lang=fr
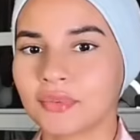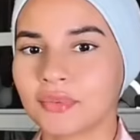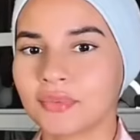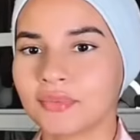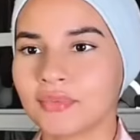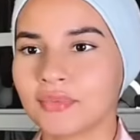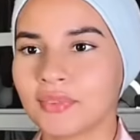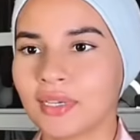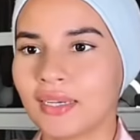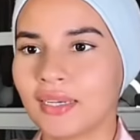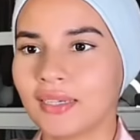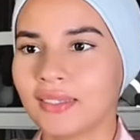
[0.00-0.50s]

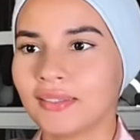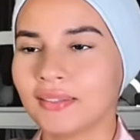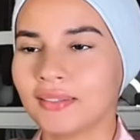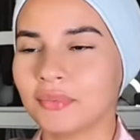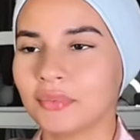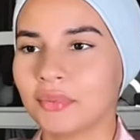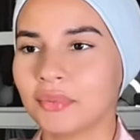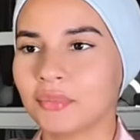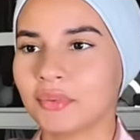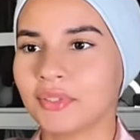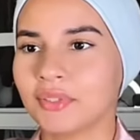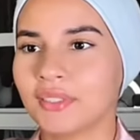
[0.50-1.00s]
allez, mes
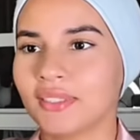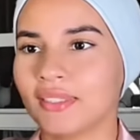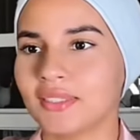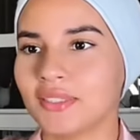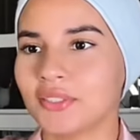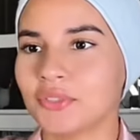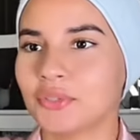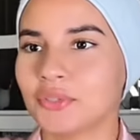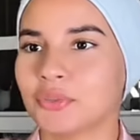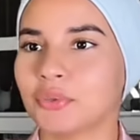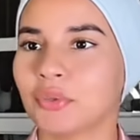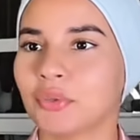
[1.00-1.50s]
beautés, je
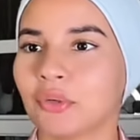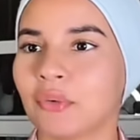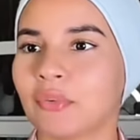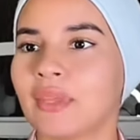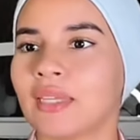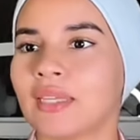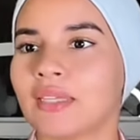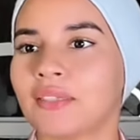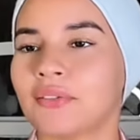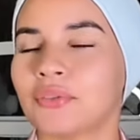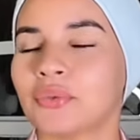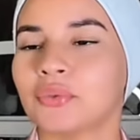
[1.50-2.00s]
suis trop bien
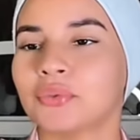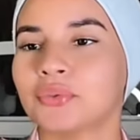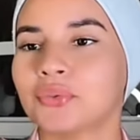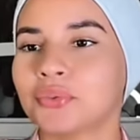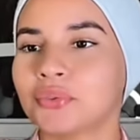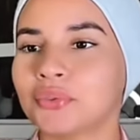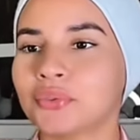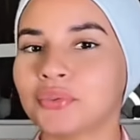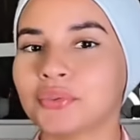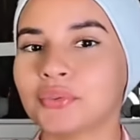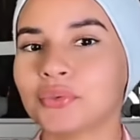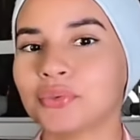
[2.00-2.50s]

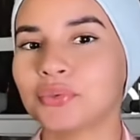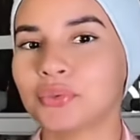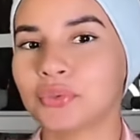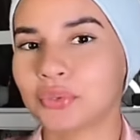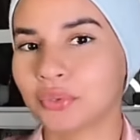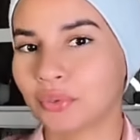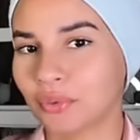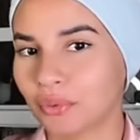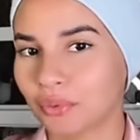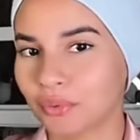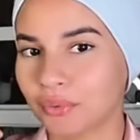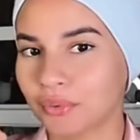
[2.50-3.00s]
détendue, je suis
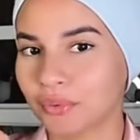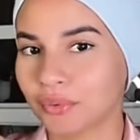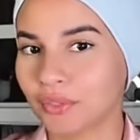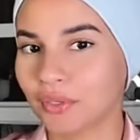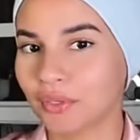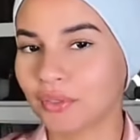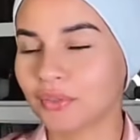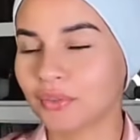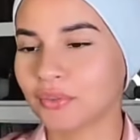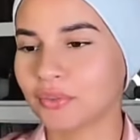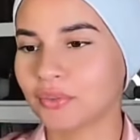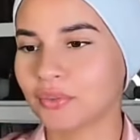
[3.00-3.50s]
trop
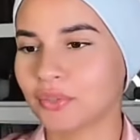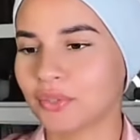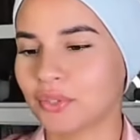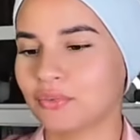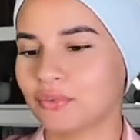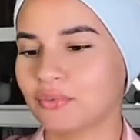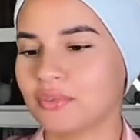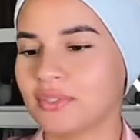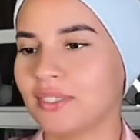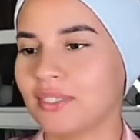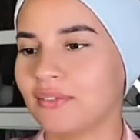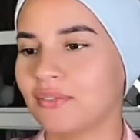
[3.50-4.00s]
contente. Je
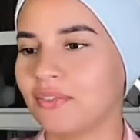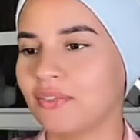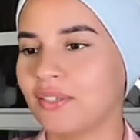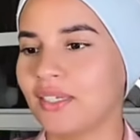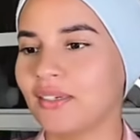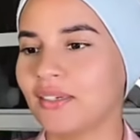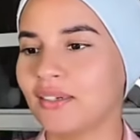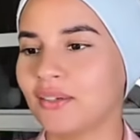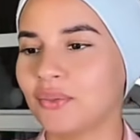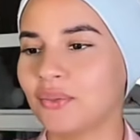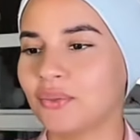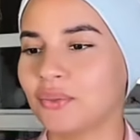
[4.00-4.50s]
vous ai fait
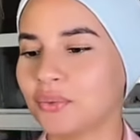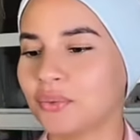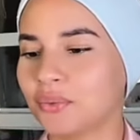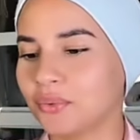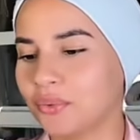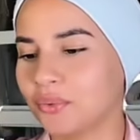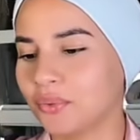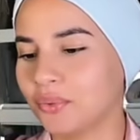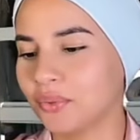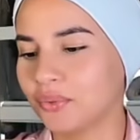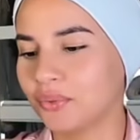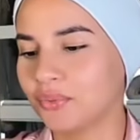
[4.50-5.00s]
le
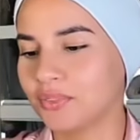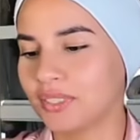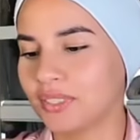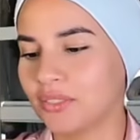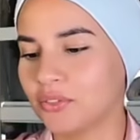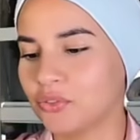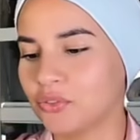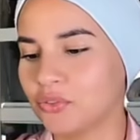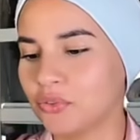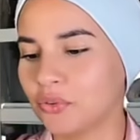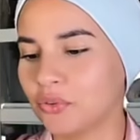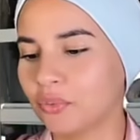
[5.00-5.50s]
concours, vous êtes
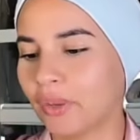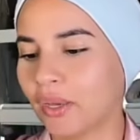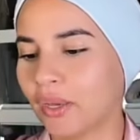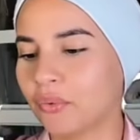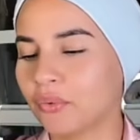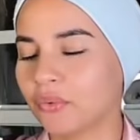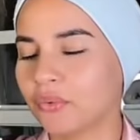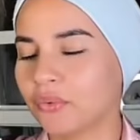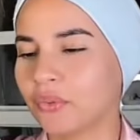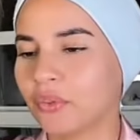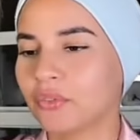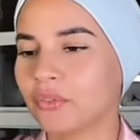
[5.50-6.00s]
super
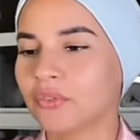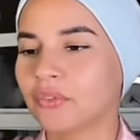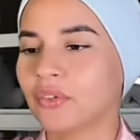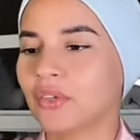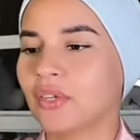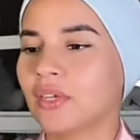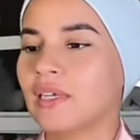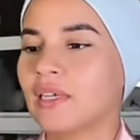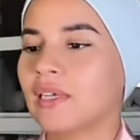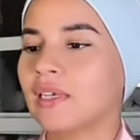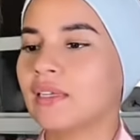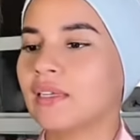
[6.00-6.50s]
contente.
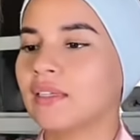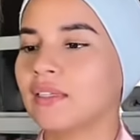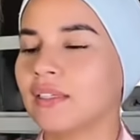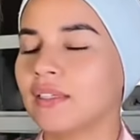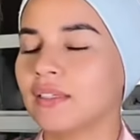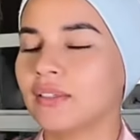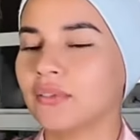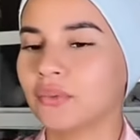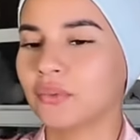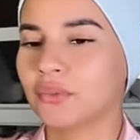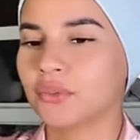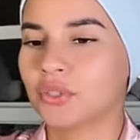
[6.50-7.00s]

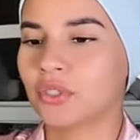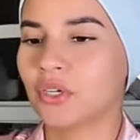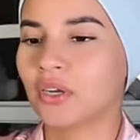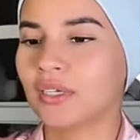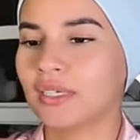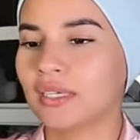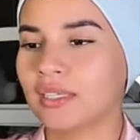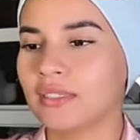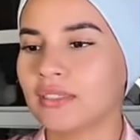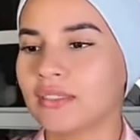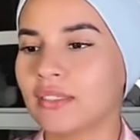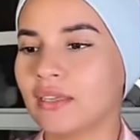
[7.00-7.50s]
Donc je
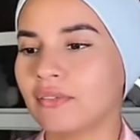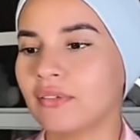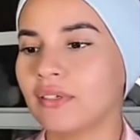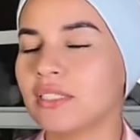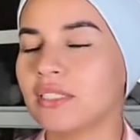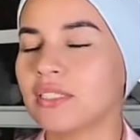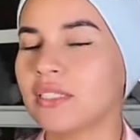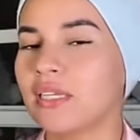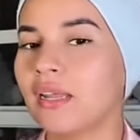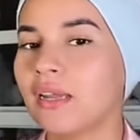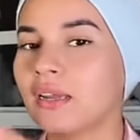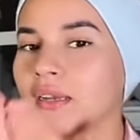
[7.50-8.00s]
l'organise avec
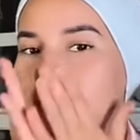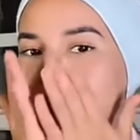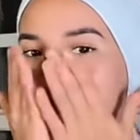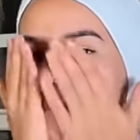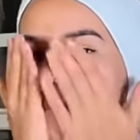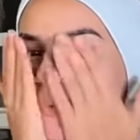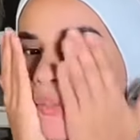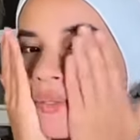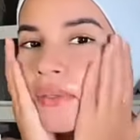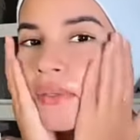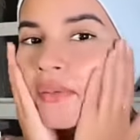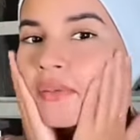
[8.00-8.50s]
Dilek les
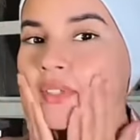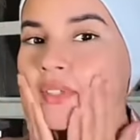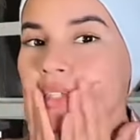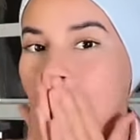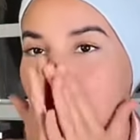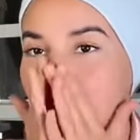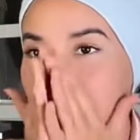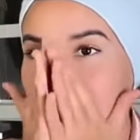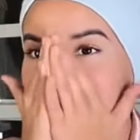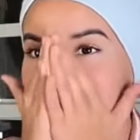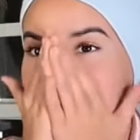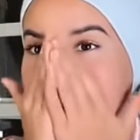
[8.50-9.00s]
fini Ça
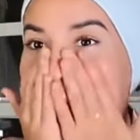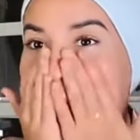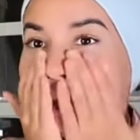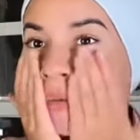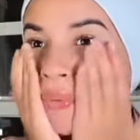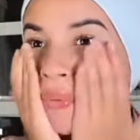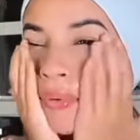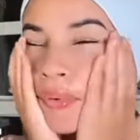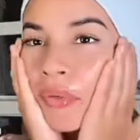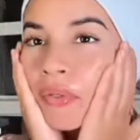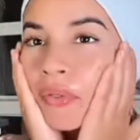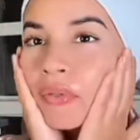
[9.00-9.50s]
fait
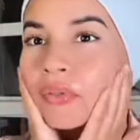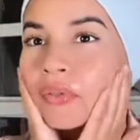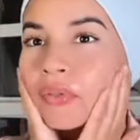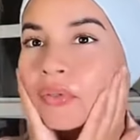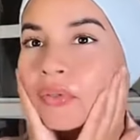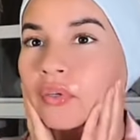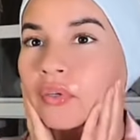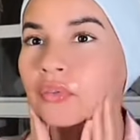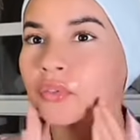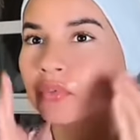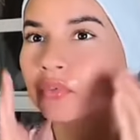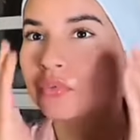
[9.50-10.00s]
énormément de
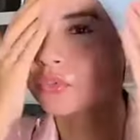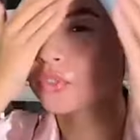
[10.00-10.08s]
temps que je